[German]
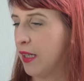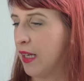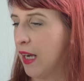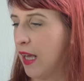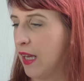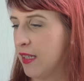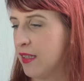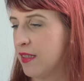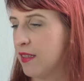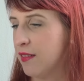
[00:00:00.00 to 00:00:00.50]

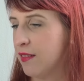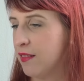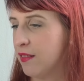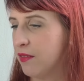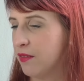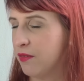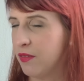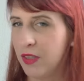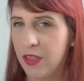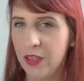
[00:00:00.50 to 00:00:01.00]
gleich sind
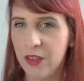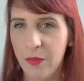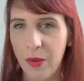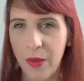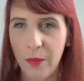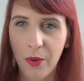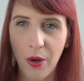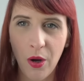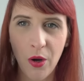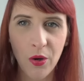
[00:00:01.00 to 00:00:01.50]
und wir nicht
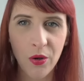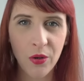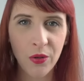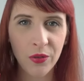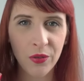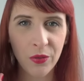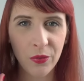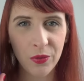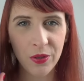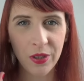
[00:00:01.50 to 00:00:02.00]
zwei
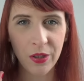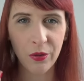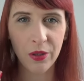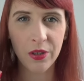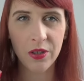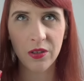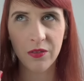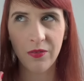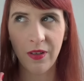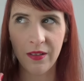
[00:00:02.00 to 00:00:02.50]
brauchen, so
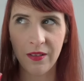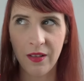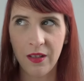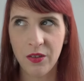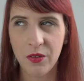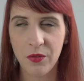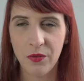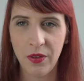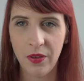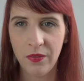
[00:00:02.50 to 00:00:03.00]
theoretisch, weil
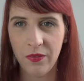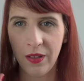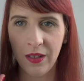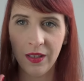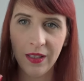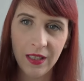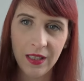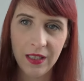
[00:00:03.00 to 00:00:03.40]
Salz und Pfeffer,